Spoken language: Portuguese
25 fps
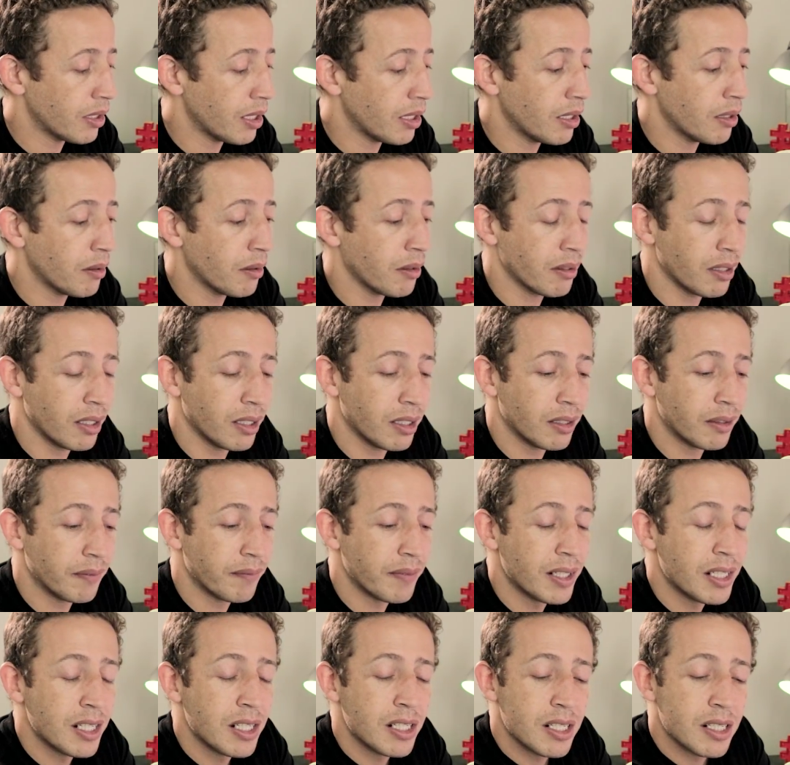Tem, uh,
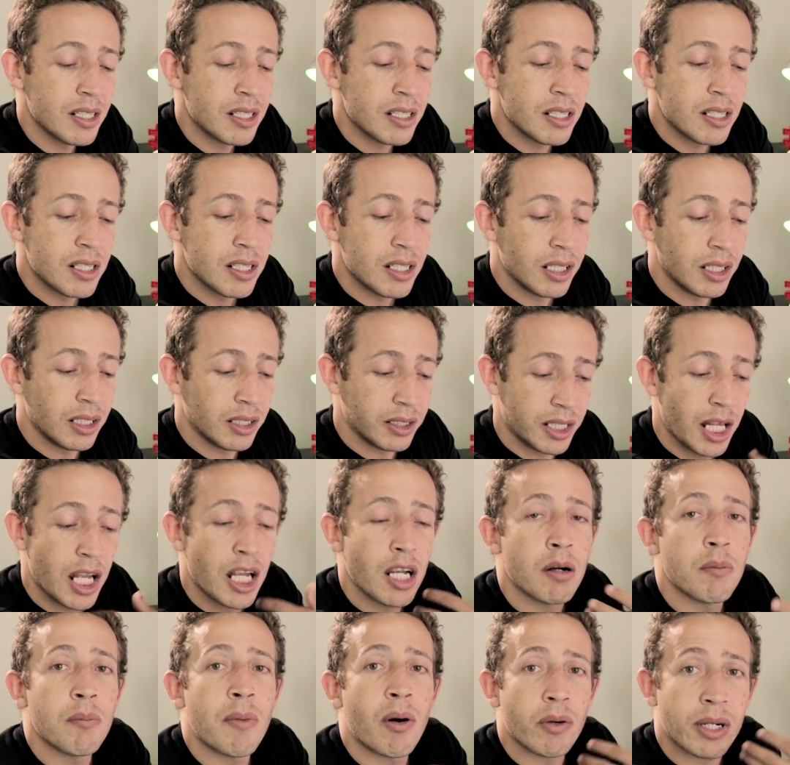ele
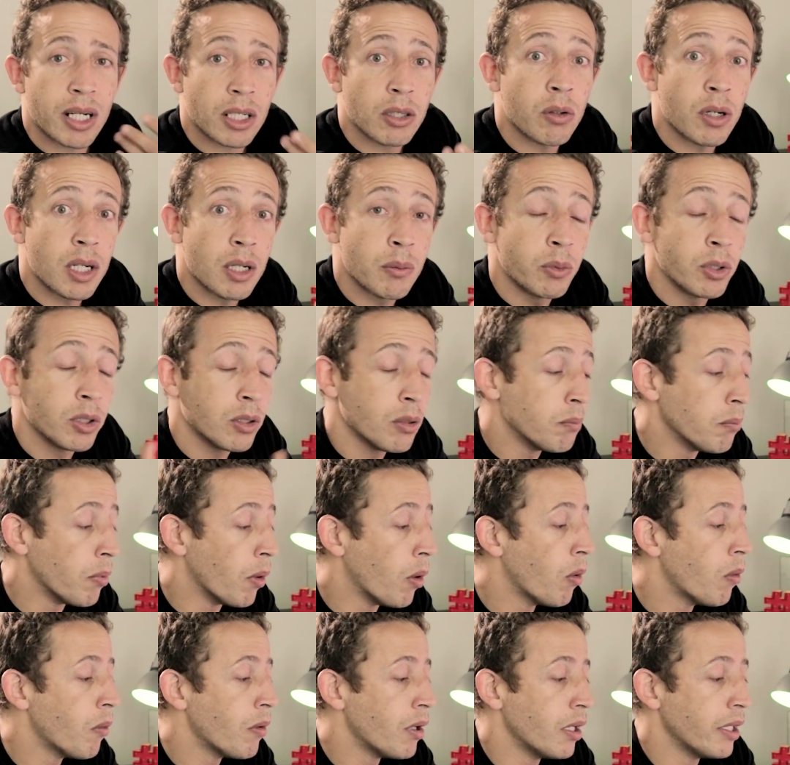tem uma oratória muito
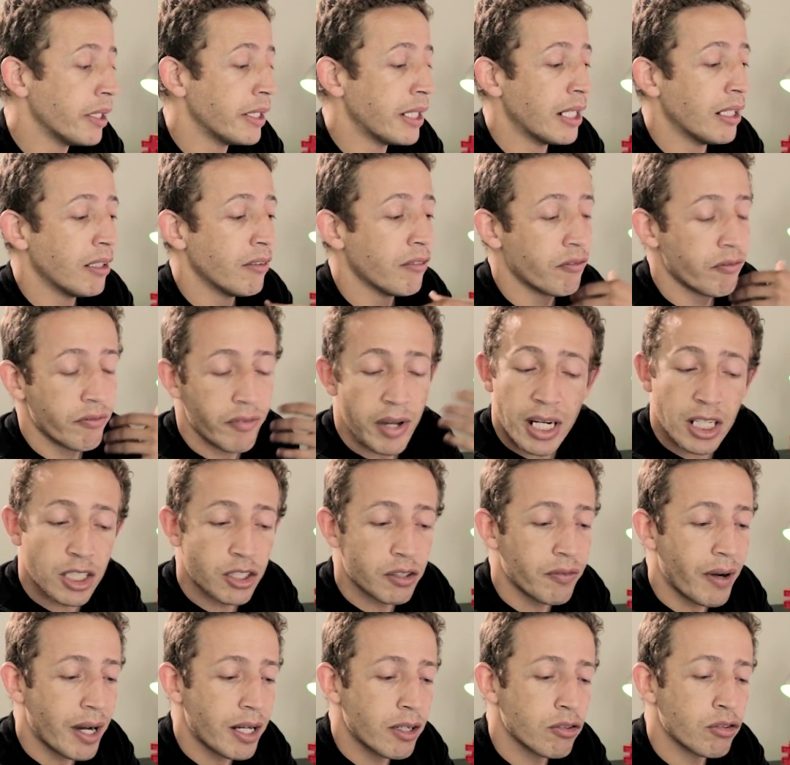boa e ele
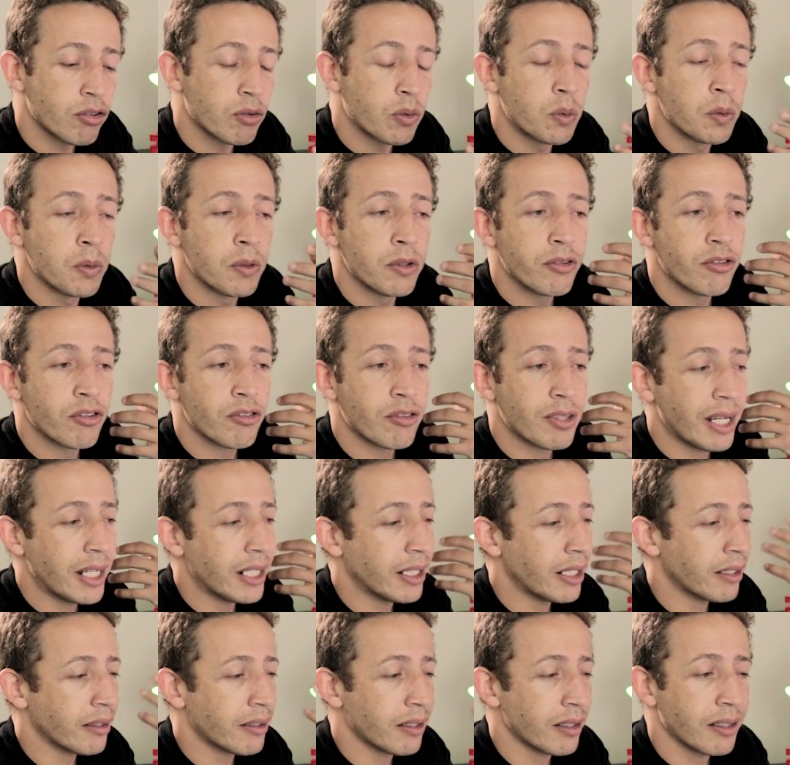vende vários cursos aí
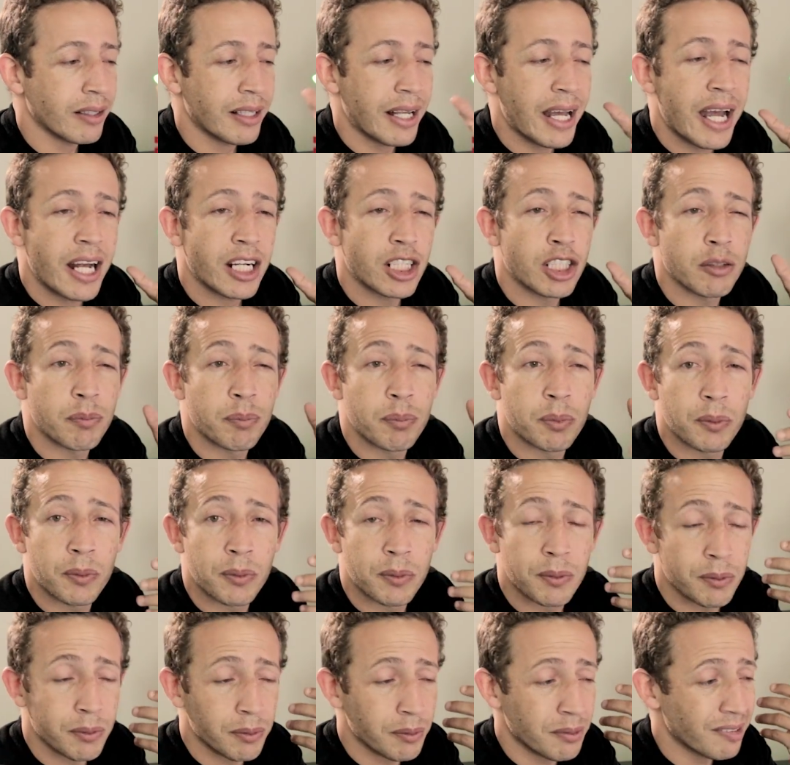na internet
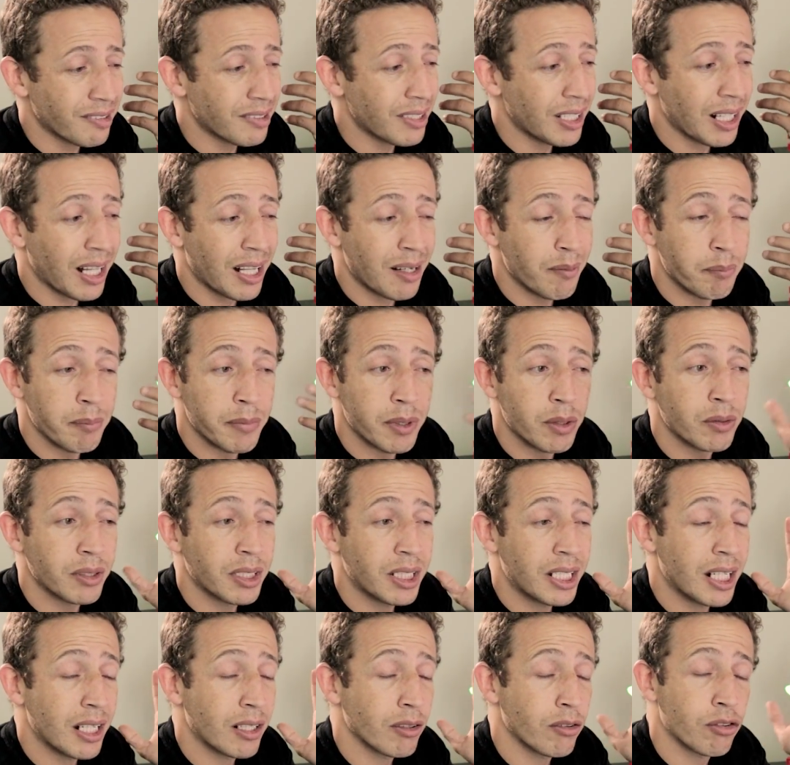por, sei lá,
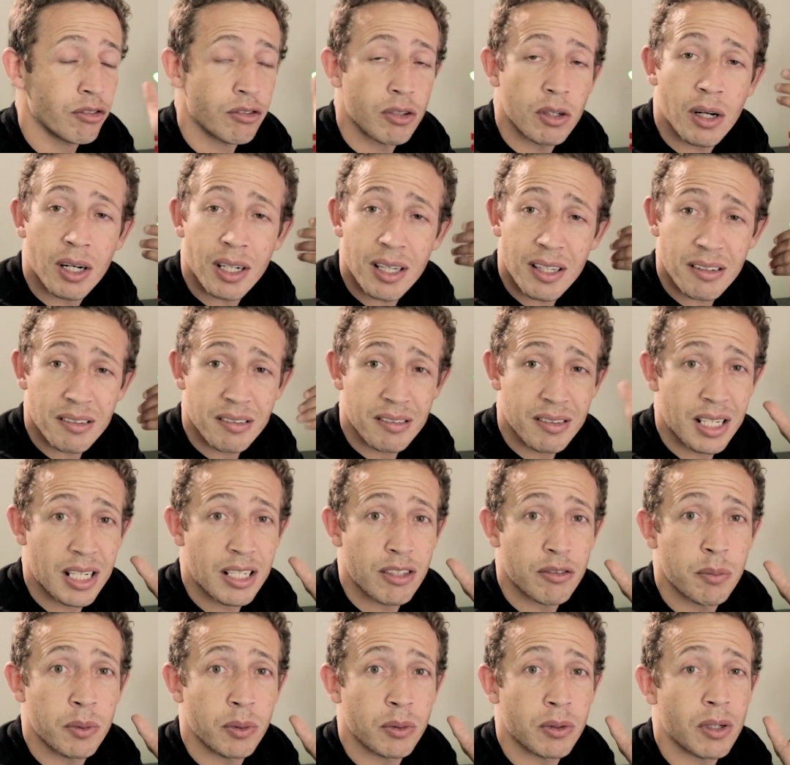1.500 dólares,
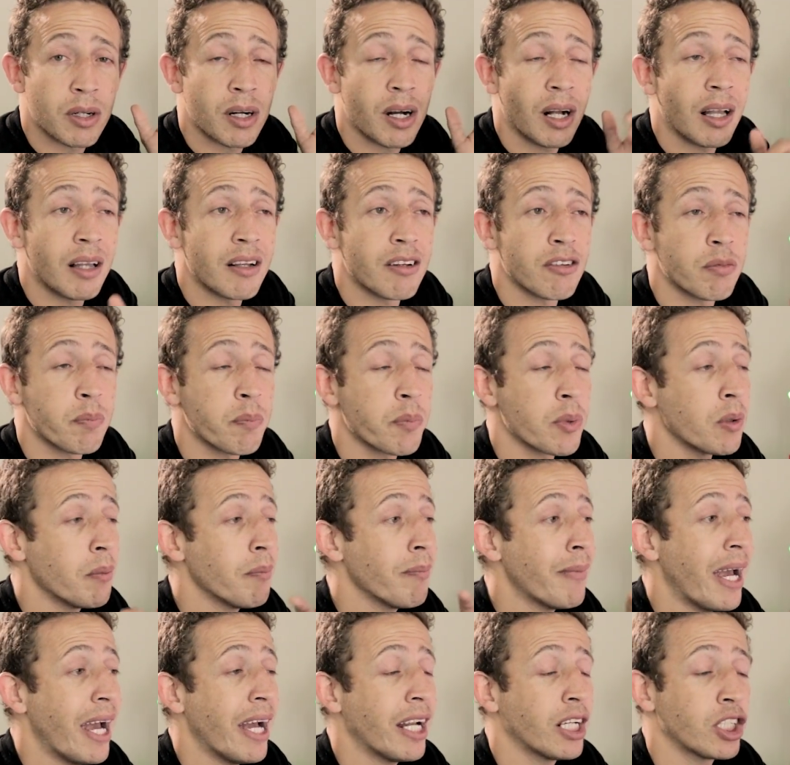3.000 mil dólares,
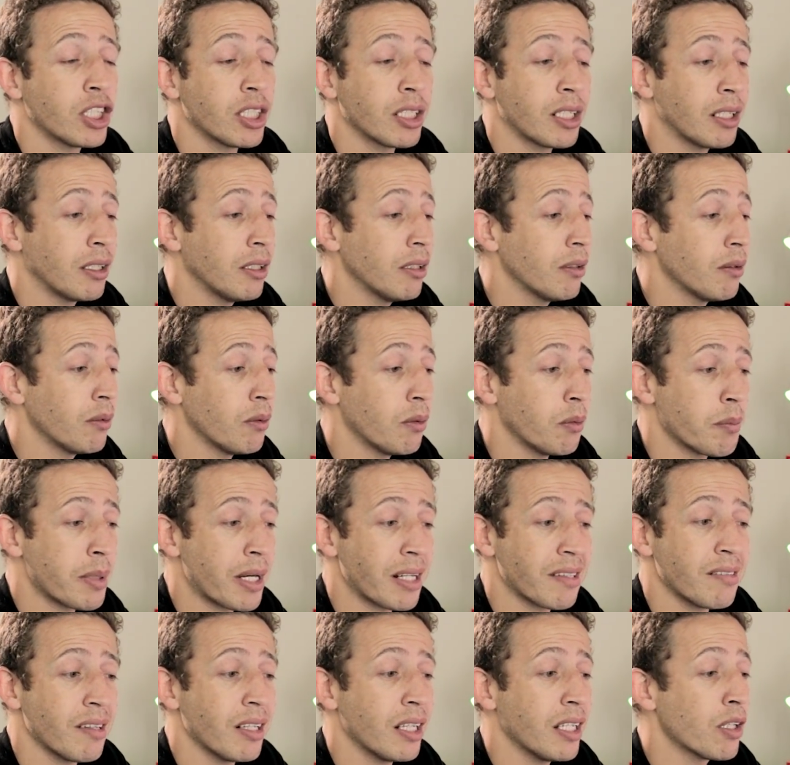promete que o
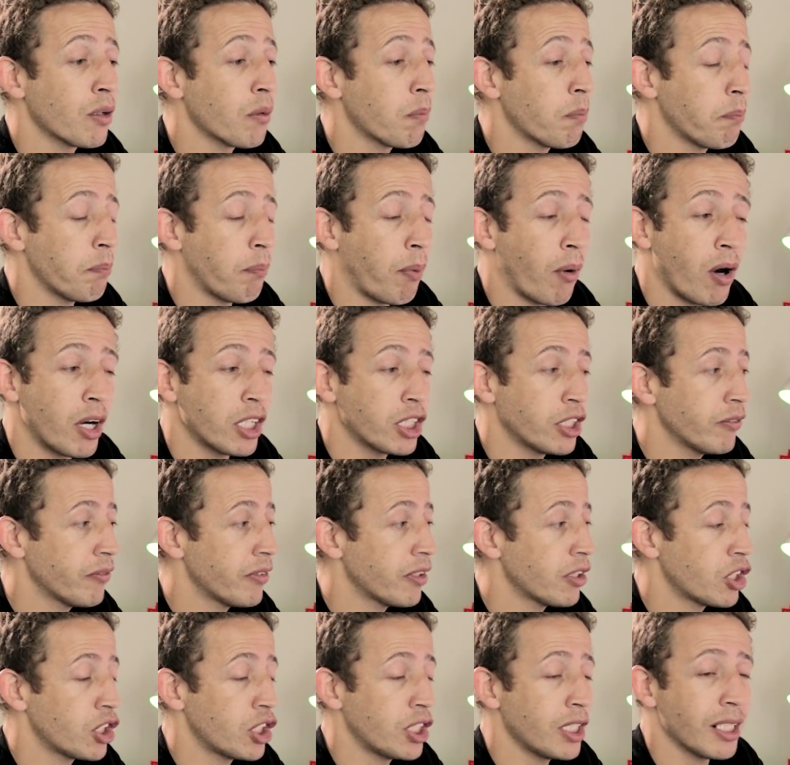brasileiro pode
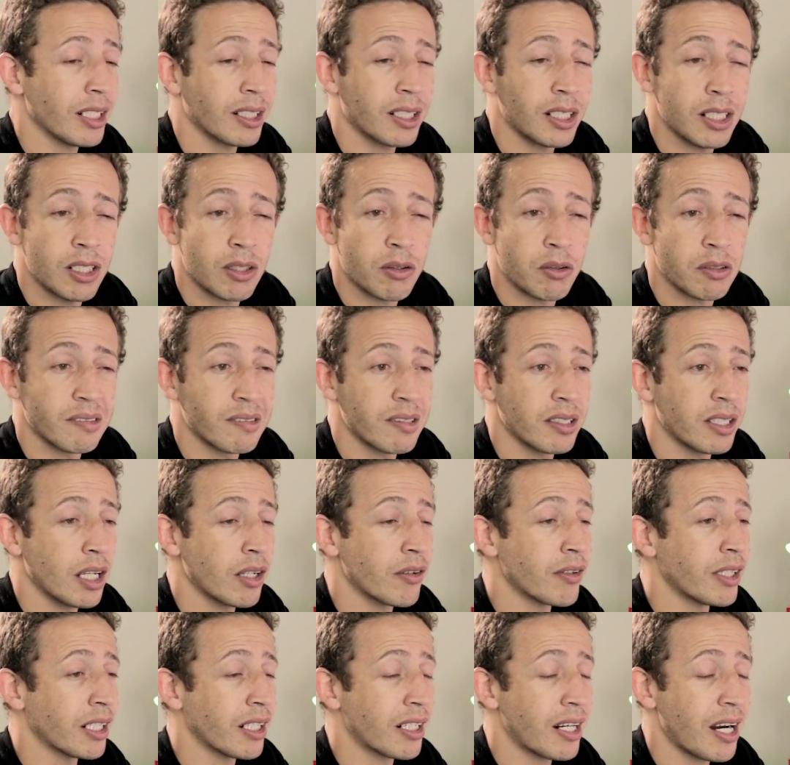investir aqui, conseguir
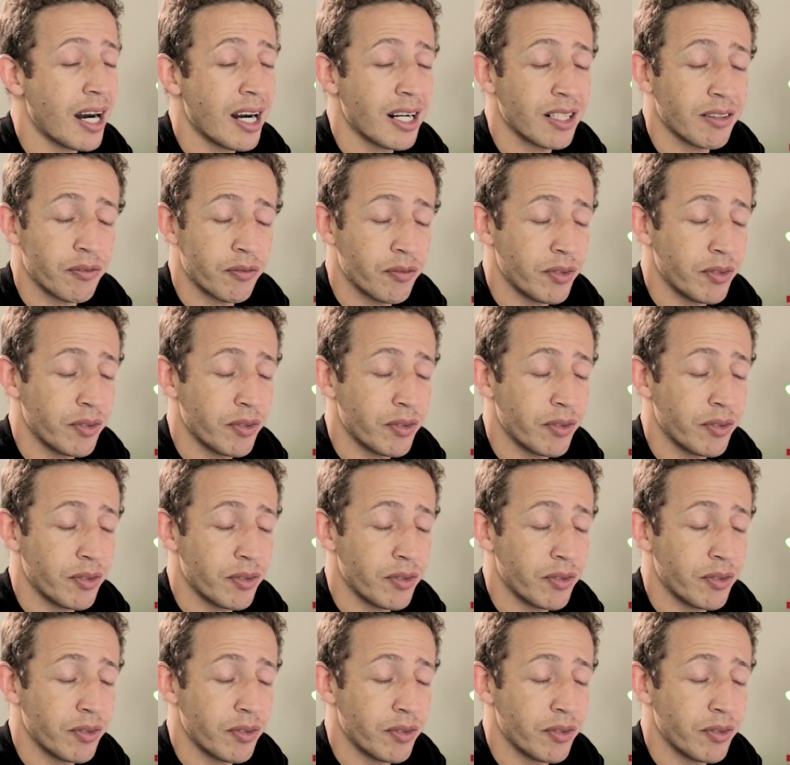green card,